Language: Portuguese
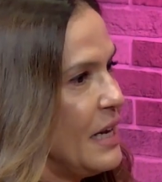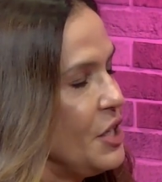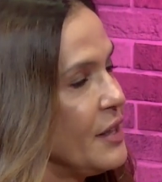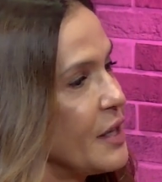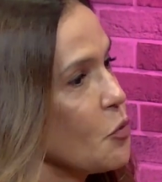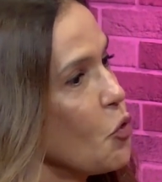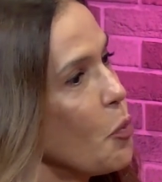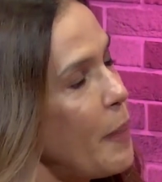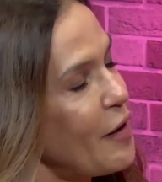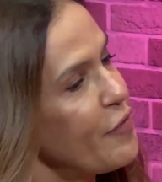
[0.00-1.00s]
Então, o
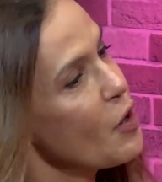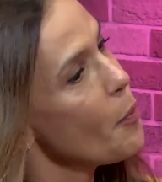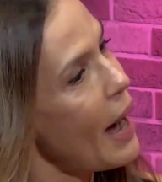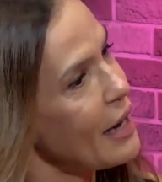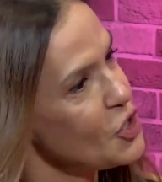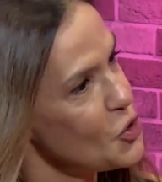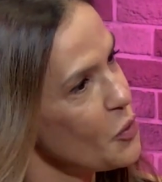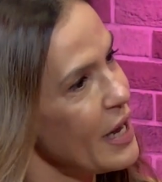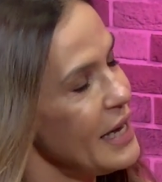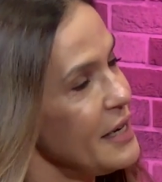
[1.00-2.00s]
pavão
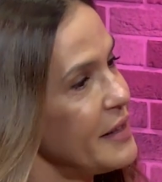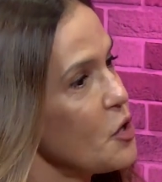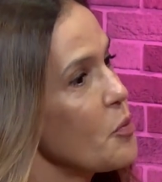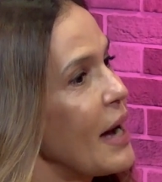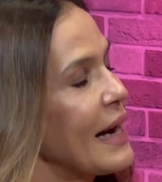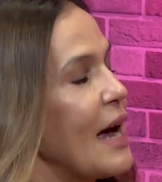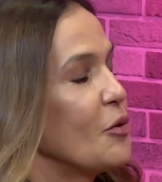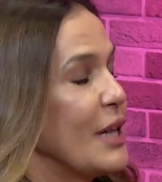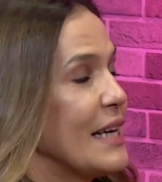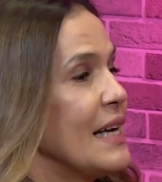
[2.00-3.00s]
macho, ele tem uma
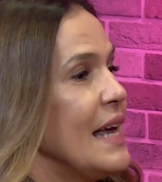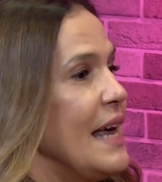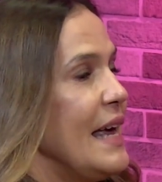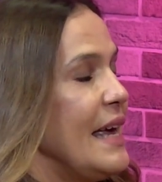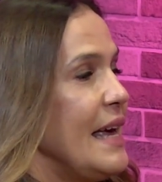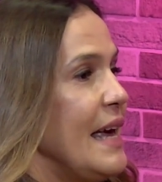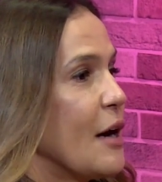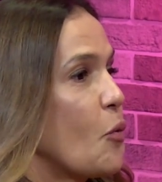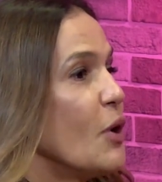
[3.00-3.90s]
cauda é,